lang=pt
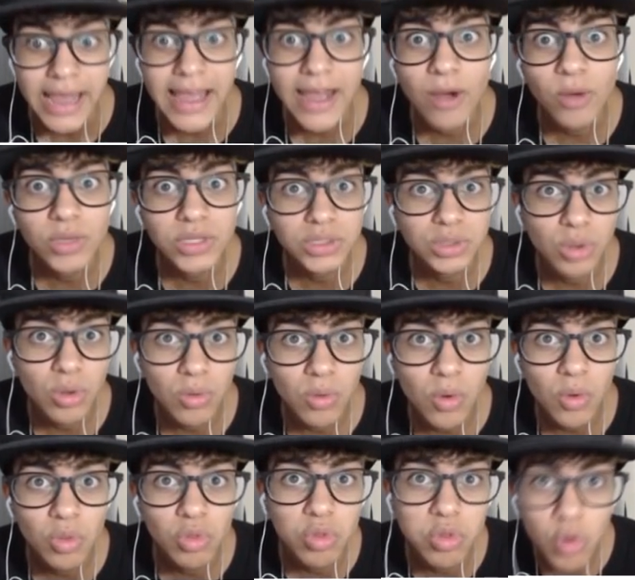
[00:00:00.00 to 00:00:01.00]
Eu estou
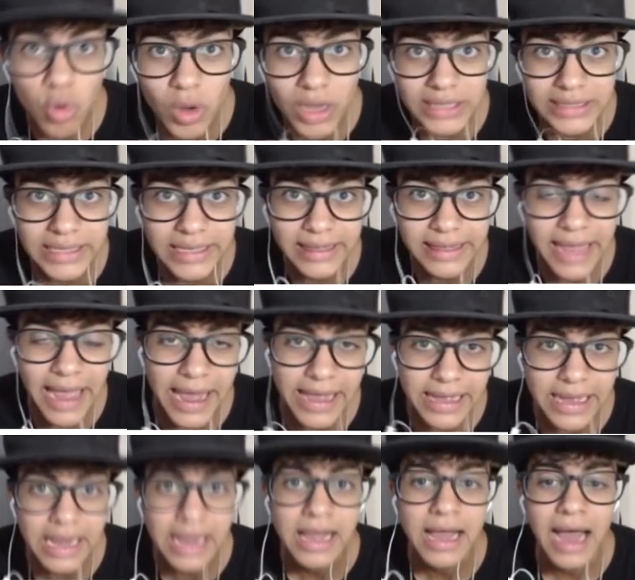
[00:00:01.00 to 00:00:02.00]
com duas
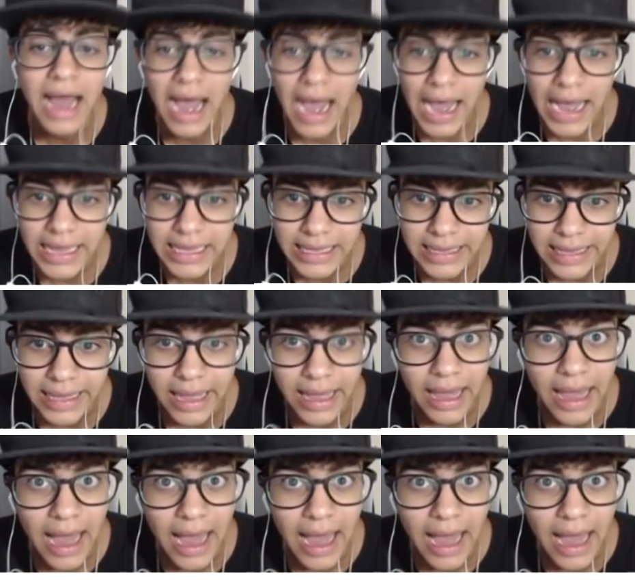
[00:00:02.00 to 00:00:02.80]
ideias aí.